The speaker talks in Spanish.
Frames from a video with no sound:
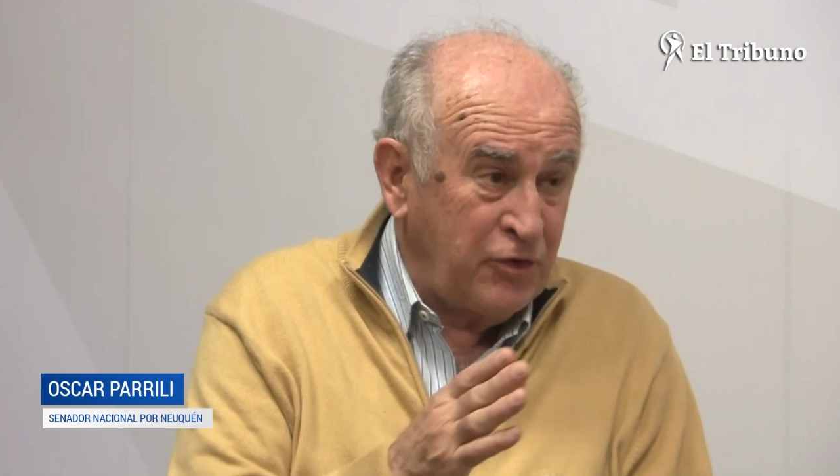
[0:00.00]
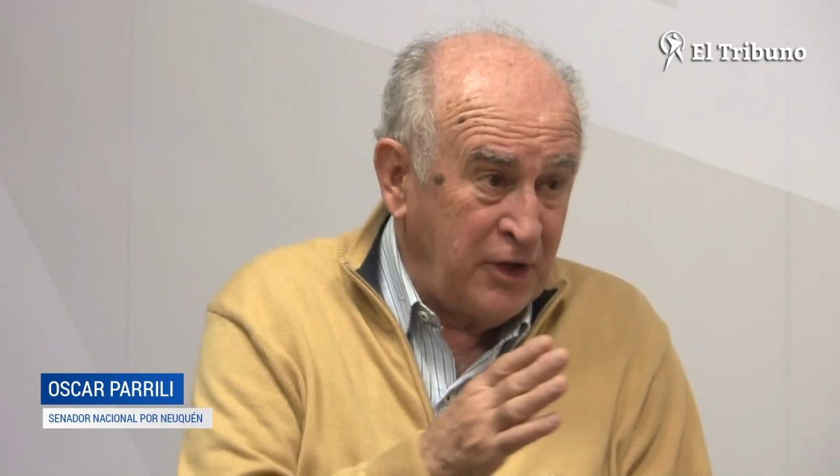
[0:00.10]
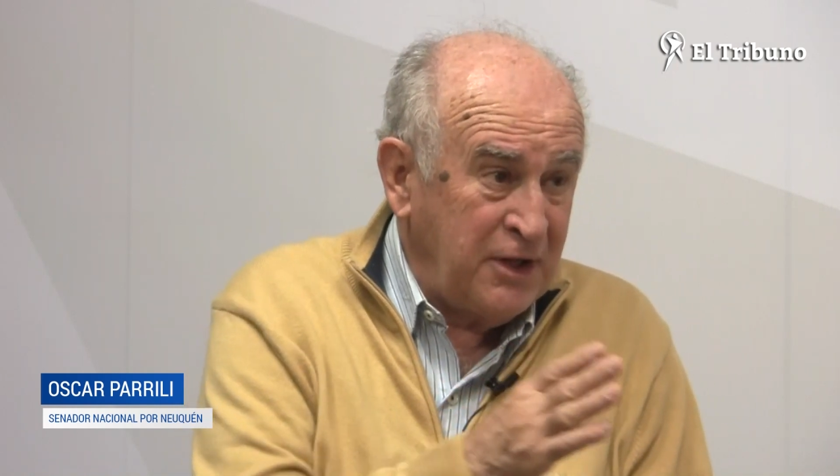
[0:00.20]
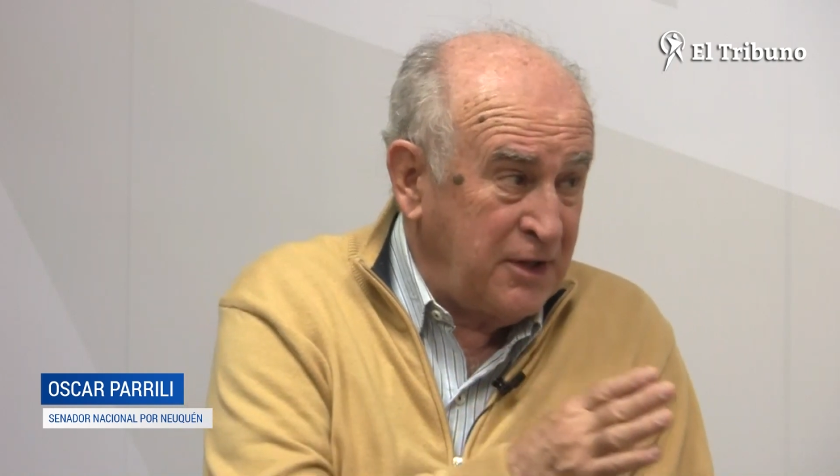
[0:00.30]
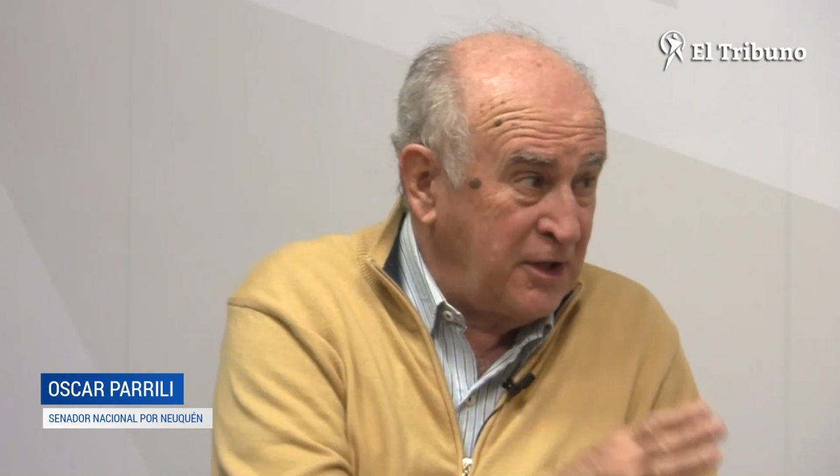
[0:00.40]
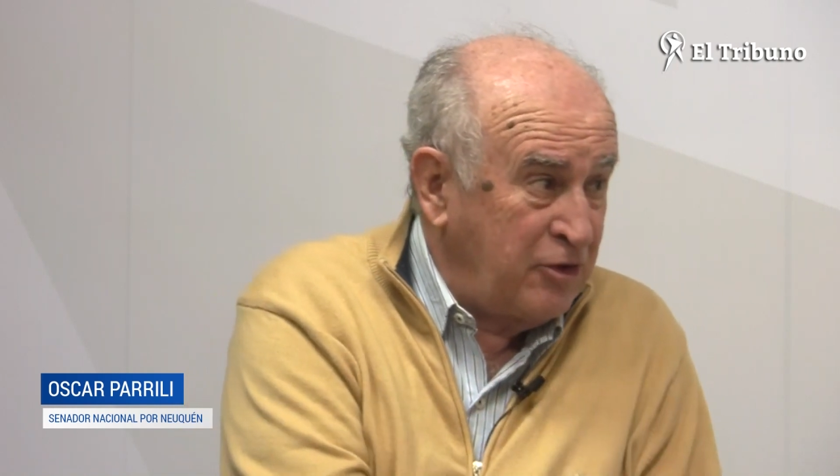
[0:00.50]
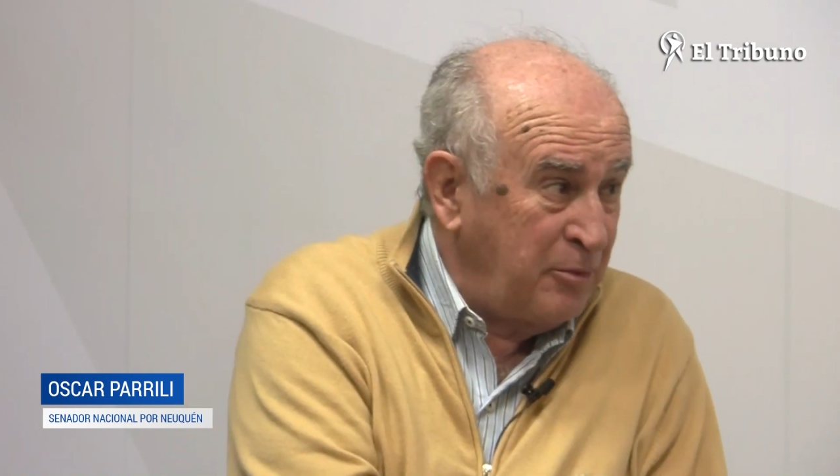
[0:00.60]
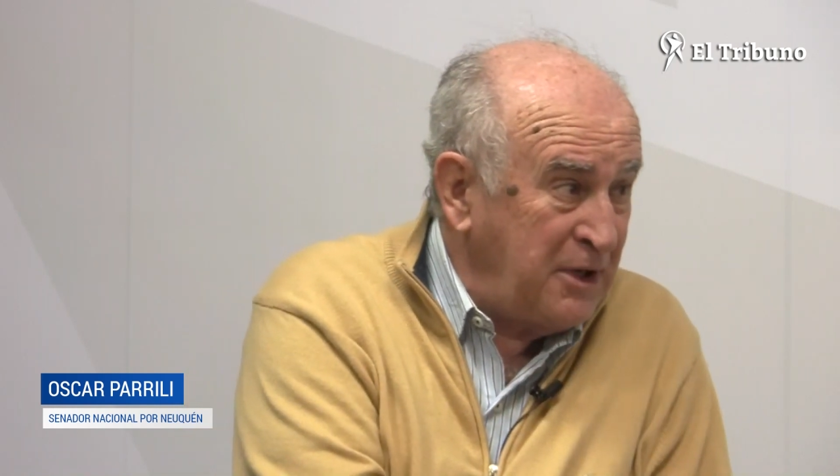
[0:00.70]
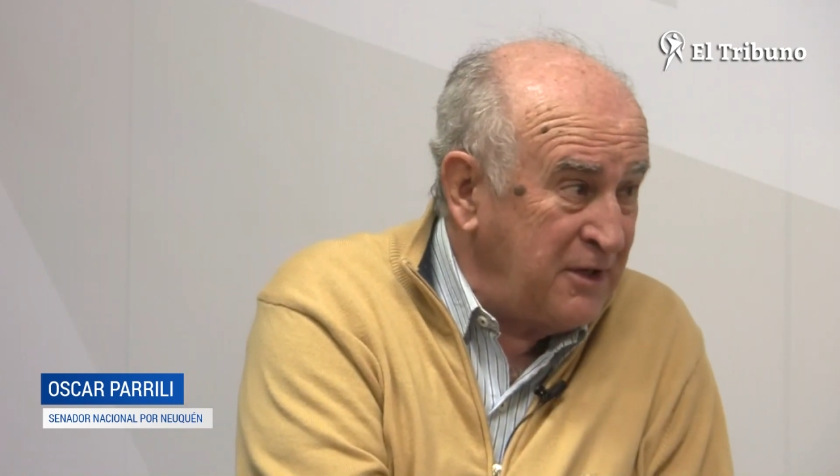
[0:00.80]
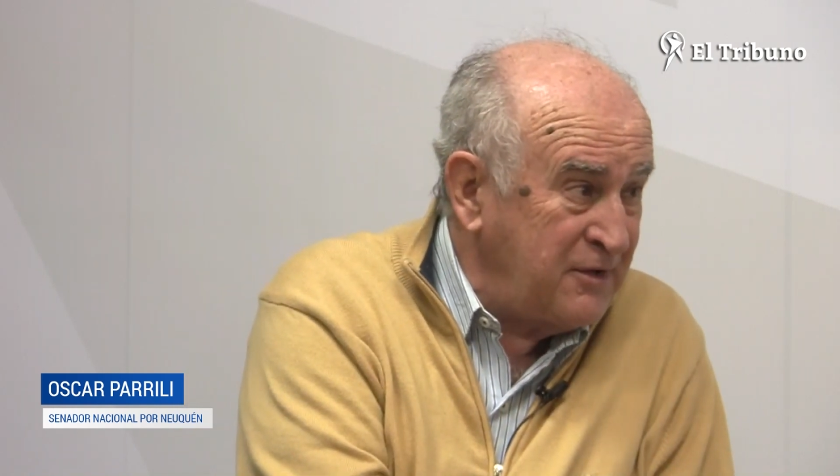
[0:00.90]
desde el
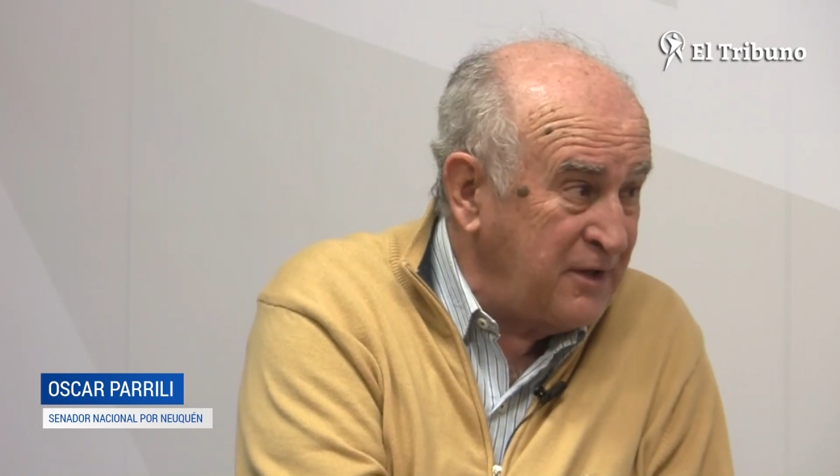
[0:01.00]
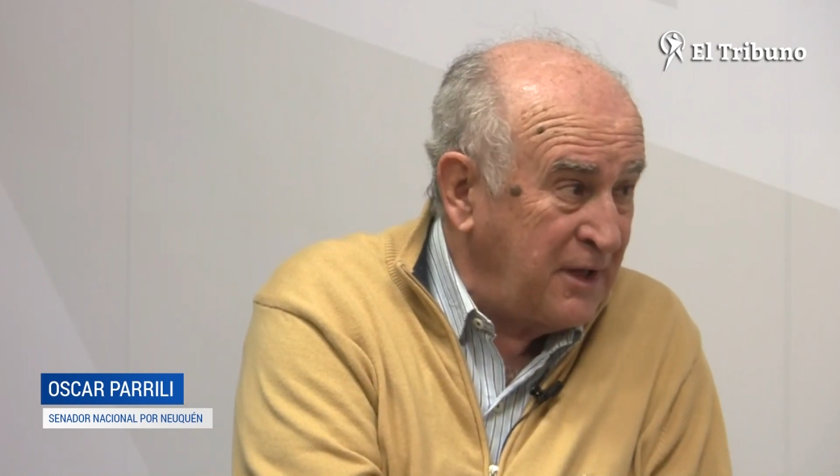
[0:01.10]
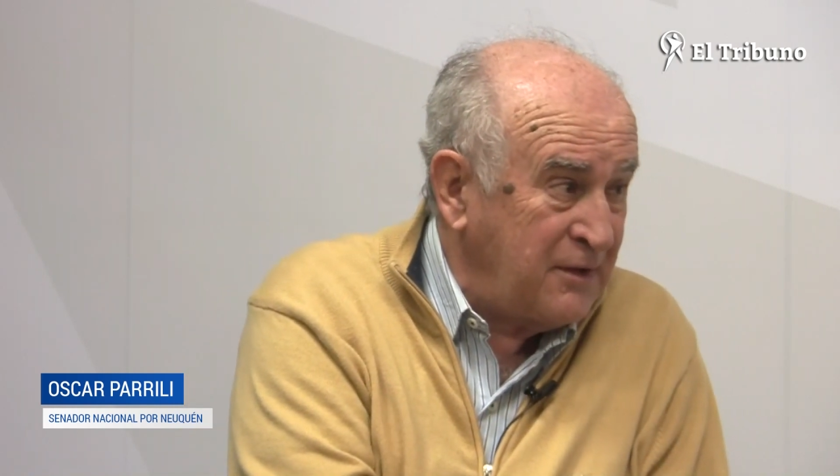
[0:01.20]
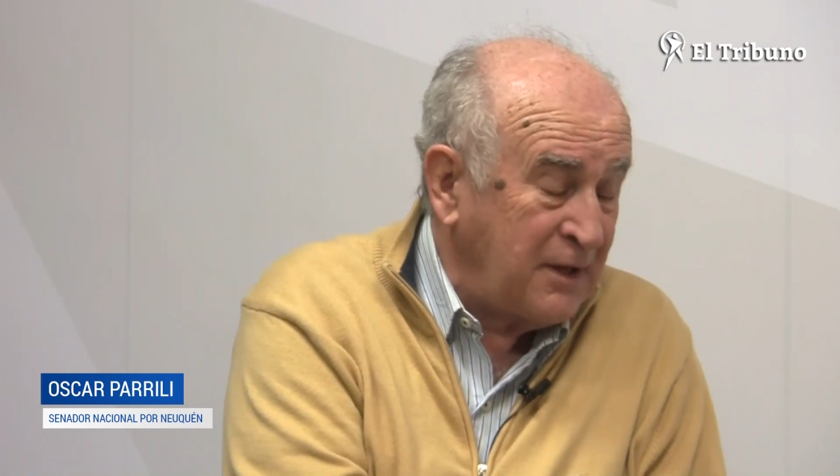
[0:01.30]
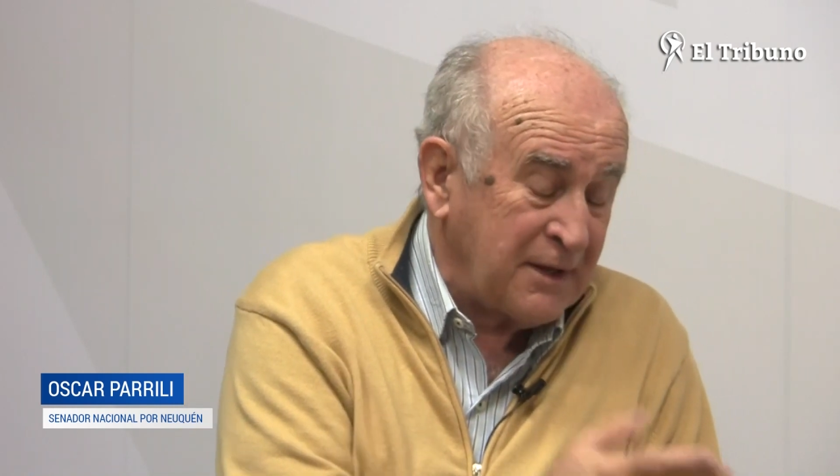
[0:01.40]
2016